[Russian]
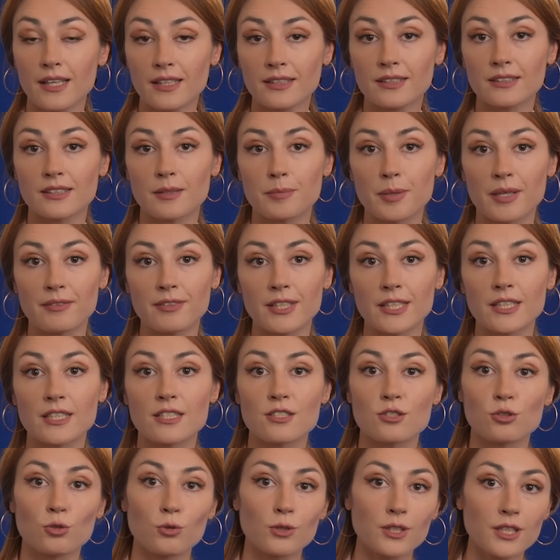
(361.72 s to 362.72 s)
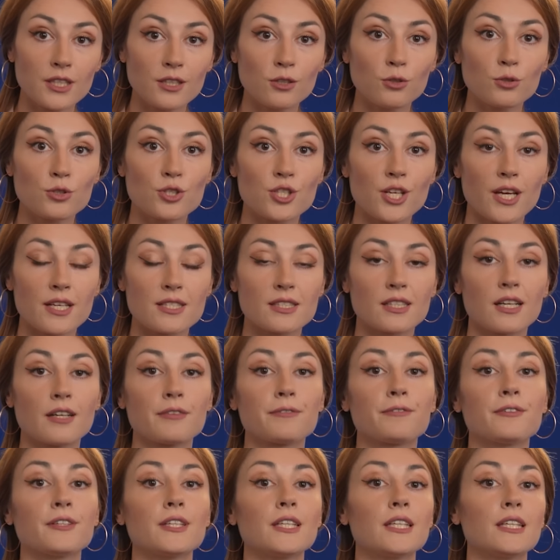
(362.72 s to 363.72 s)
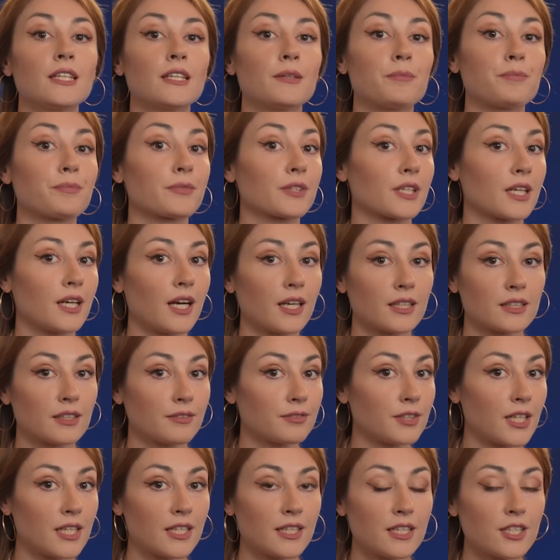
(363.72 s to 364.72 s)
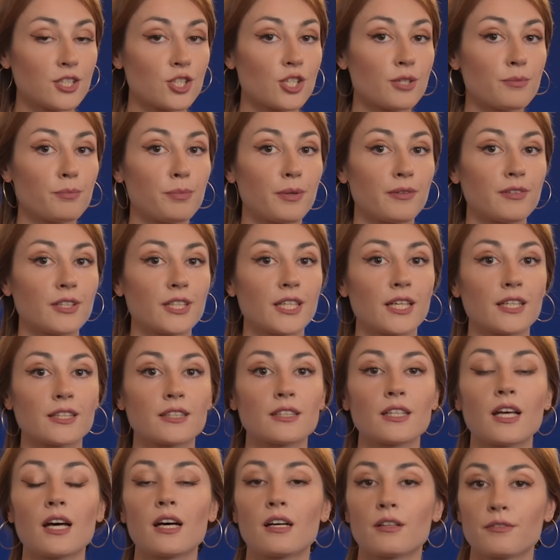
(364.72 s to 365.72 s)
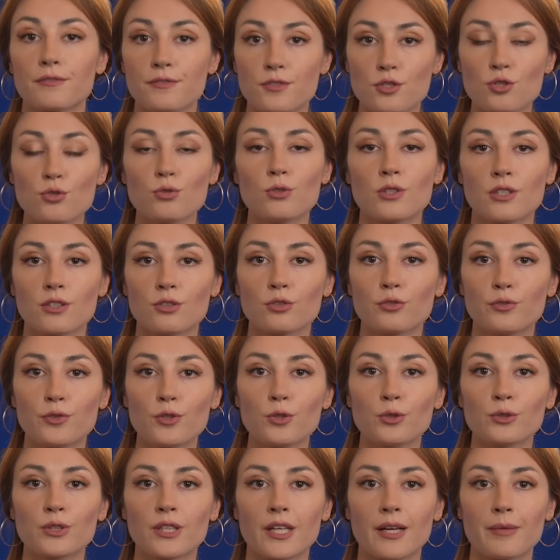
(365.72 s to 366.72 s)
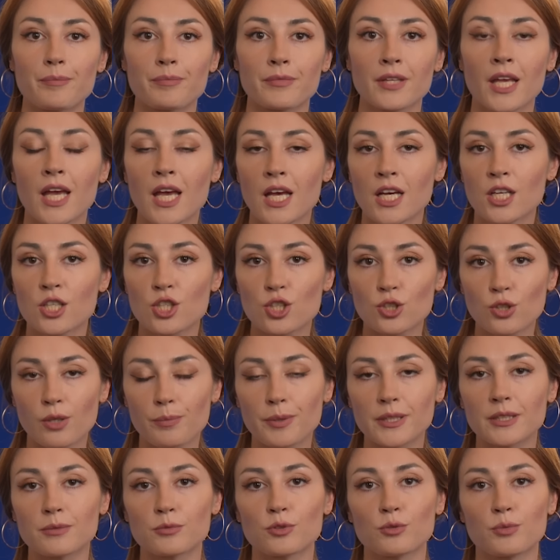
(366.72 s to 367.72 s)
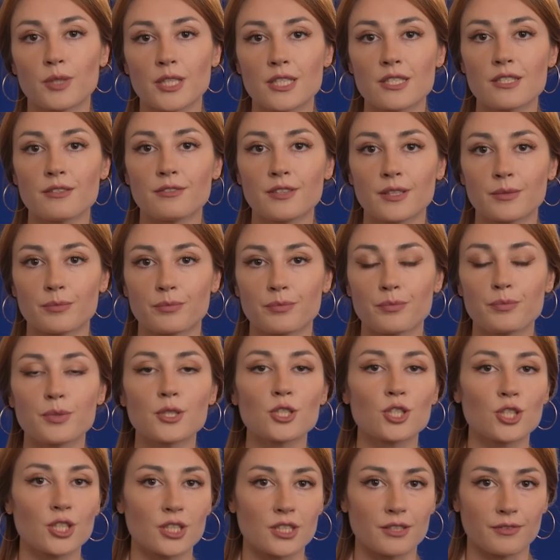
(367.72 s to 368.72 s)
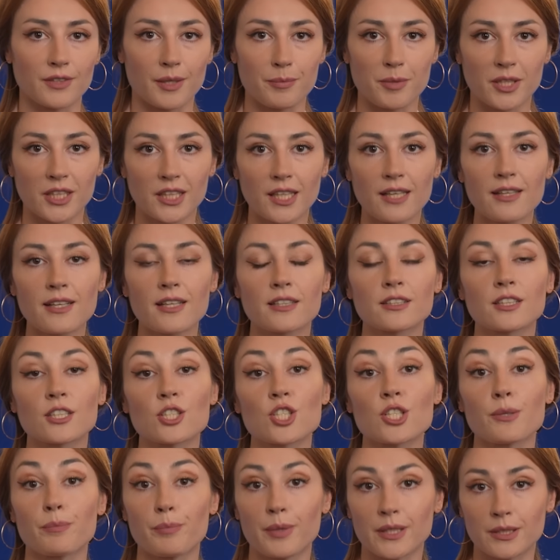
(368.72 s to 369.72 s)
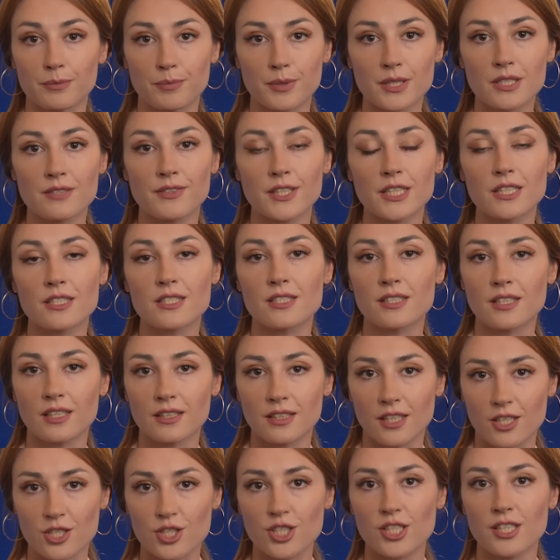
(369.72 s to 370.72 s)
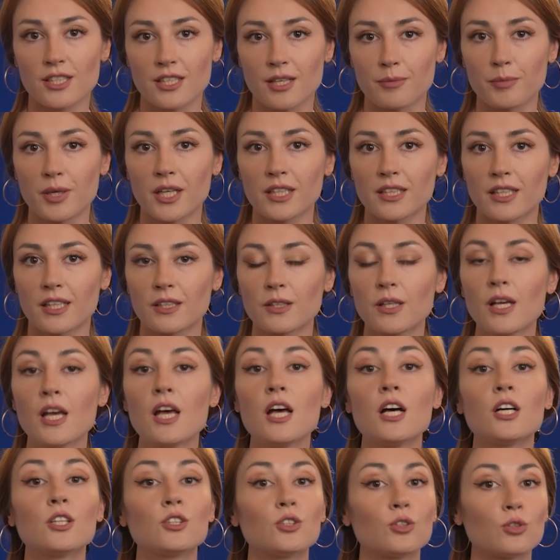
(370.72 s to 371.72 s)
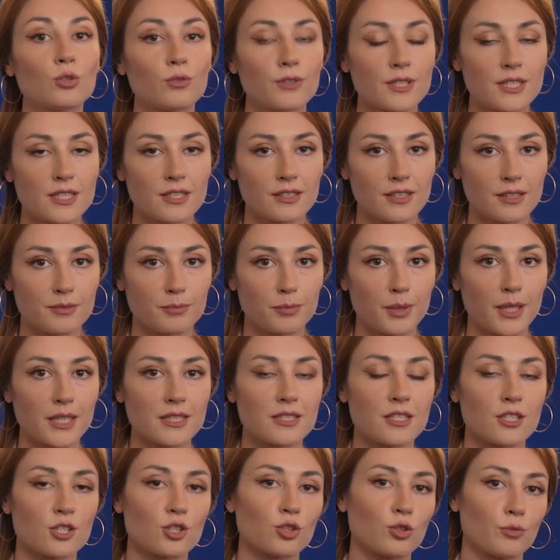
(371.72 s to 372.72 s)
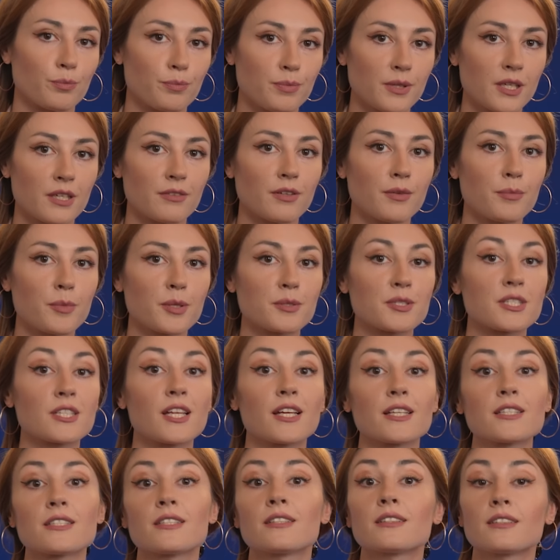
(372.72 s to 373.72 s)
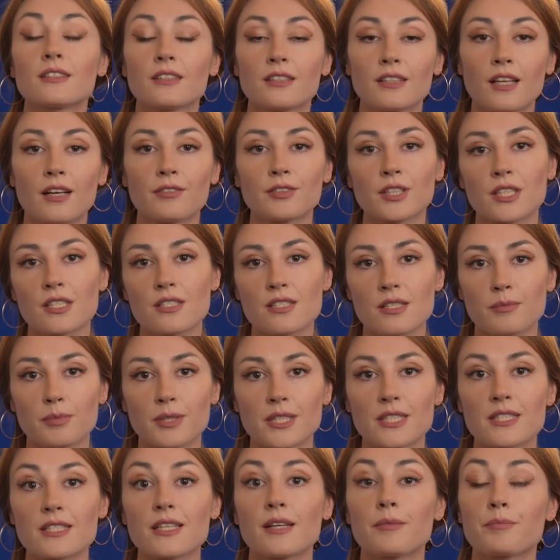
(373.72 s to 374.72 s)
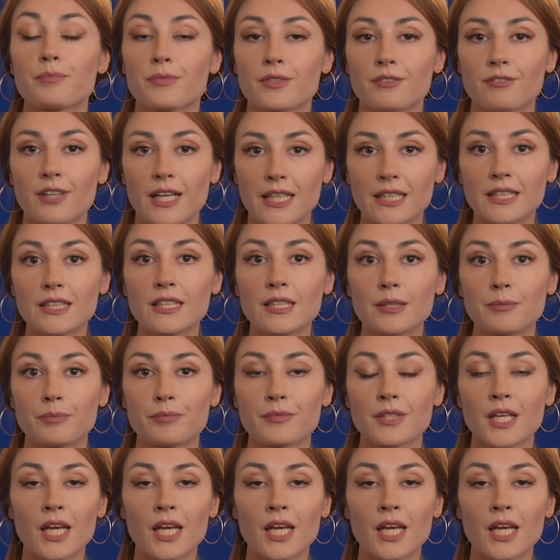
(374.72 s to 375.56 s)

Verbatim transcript: это направление с других участков и как-то в дальнейшем повлияет на всю линию фронта? Что об этом думаете вы? Пишите в комментариях. Также подписывайтесь на наш телеграм-канал «Новости Донбасса», чтобы первыми знать главные события войны.